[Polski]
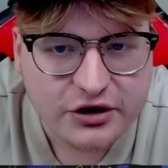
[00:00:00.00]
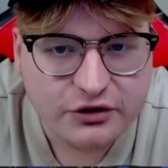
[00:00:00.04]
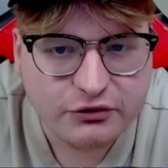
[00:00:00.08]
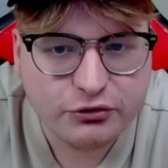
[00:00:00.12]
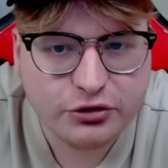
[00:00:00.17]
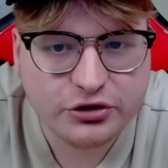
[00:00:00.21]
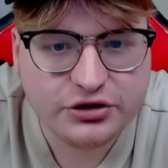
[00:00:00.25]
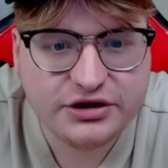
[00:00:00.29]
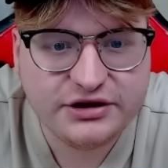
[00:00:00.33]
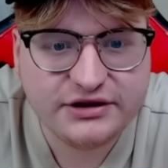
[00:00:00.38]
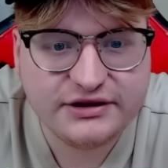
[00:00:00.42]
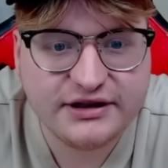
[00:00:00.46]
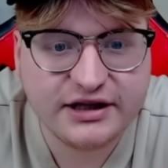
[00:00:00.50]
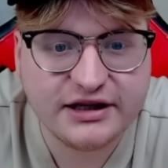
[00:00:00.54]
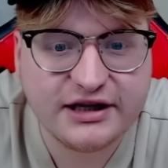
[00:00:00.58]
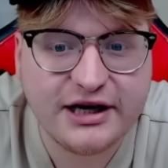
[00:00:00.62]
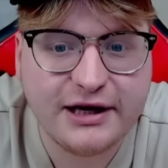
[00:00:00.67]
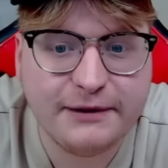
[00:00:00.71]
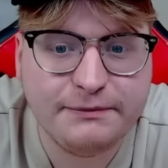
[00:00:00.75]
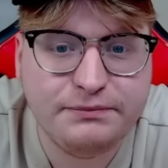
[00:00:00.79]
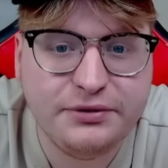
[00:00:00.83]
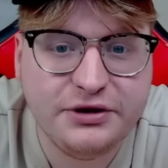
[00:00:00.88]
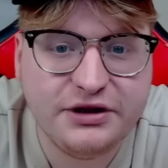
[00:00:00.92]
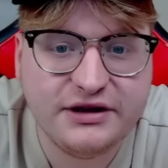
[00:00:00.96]
What is the
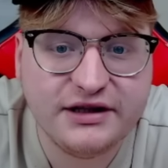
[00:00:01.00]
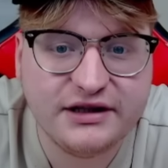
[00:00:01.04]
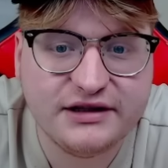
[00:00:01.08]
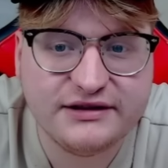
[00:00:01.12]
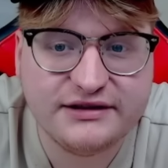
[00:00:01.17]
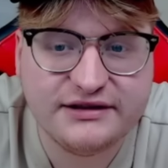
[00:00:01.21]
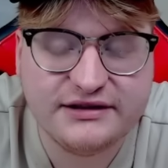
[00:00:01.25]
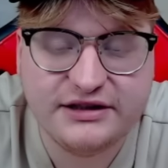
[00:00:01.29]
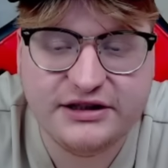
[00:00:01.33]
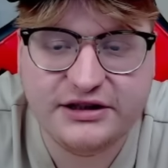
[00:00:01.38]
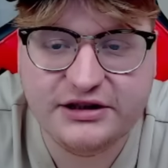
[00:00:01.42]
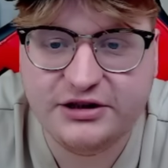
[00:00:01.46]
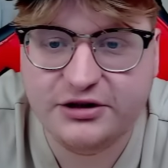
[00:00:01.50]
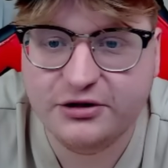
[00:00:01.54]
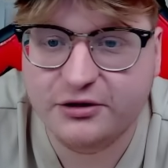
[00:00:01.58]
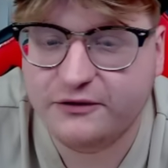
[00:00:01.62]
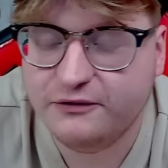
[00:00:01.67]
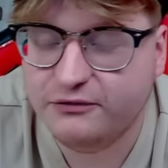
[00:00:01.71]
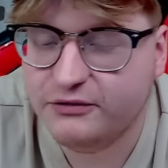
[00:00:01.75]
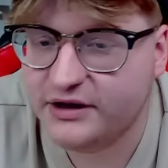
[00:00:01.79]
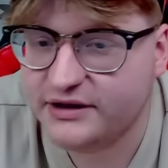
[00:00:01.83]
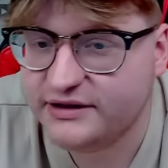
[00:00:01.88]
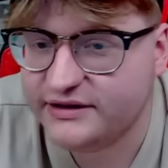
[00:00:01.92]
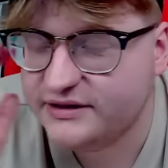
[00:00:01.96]
capital city
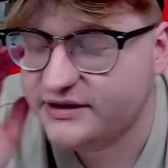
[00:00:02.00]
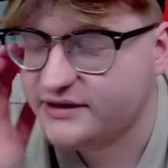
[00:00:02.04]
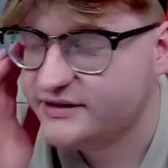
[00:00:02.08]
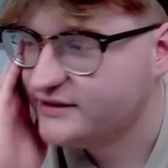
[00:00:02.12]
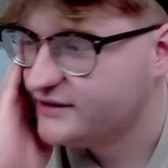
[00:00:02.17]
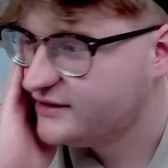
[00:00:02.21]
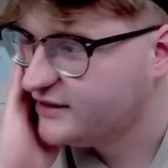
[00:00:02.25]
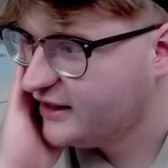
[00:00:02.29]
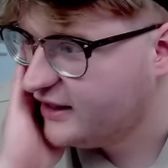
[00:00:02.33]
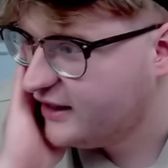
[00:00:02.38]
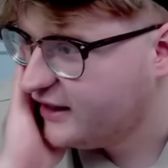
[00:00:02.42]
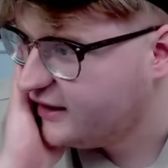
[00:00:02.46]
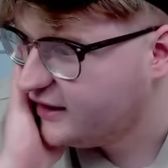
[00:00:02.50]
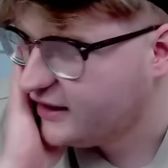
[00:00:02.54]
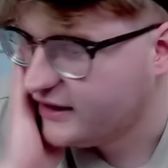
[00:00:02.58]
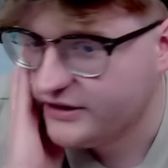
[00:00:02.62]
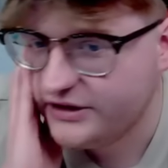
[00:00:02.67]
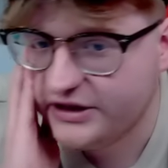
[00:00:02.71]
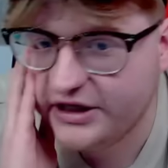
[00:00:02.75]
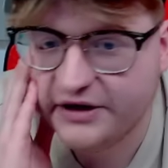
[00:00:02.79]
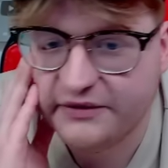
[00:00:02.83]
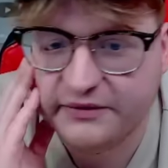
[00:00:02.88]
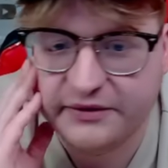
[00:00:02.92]
of Western Sahara? Nie